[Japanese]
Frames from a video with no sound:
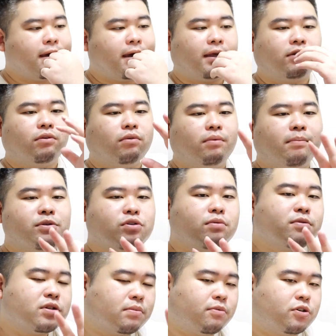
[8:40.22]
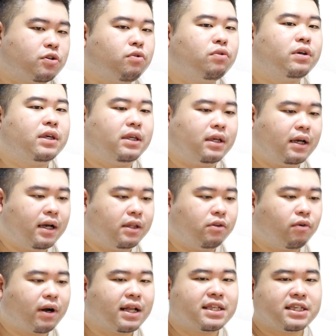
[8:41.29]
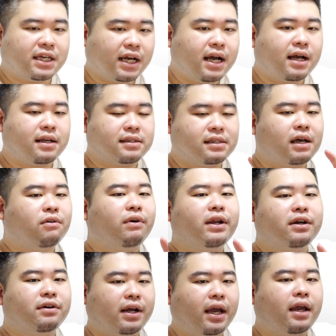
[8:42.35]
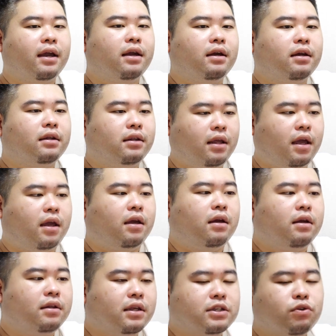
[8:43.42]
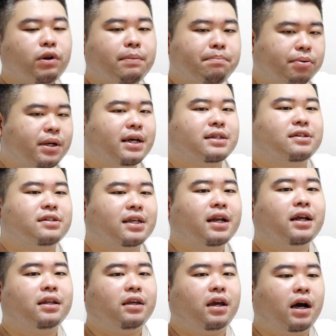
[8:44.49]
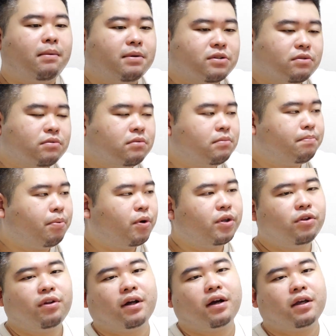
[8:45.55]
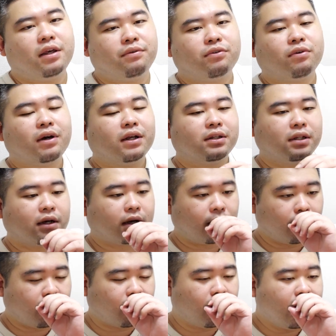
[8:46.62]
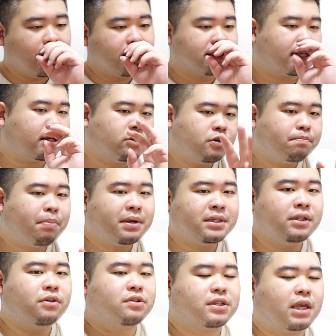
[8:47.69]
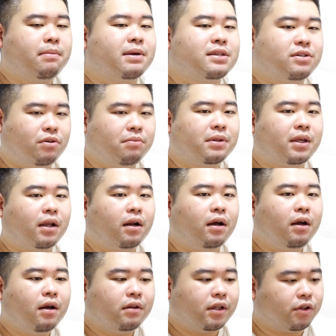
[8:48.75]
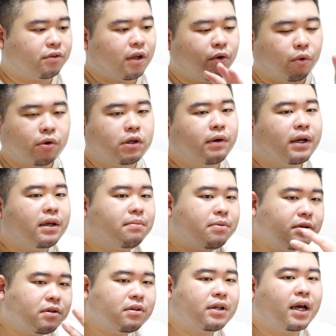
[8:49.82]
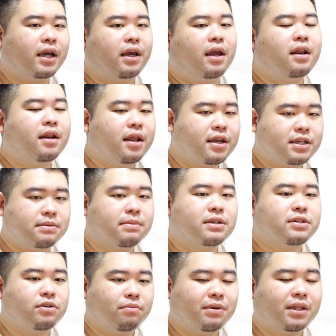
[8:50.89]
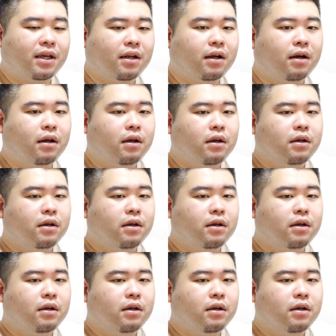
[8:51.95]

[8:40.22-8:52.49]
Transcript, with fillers: えっと、まあそもそも商品がの価値がさんわりぐらい、ね。で、それプラスさらに アマゾン ポイントだかギフトカードだかを さんじゅっパーセント つけますよみたいな。だいたいろくわりぶんぐらい返礼しますよみたいな、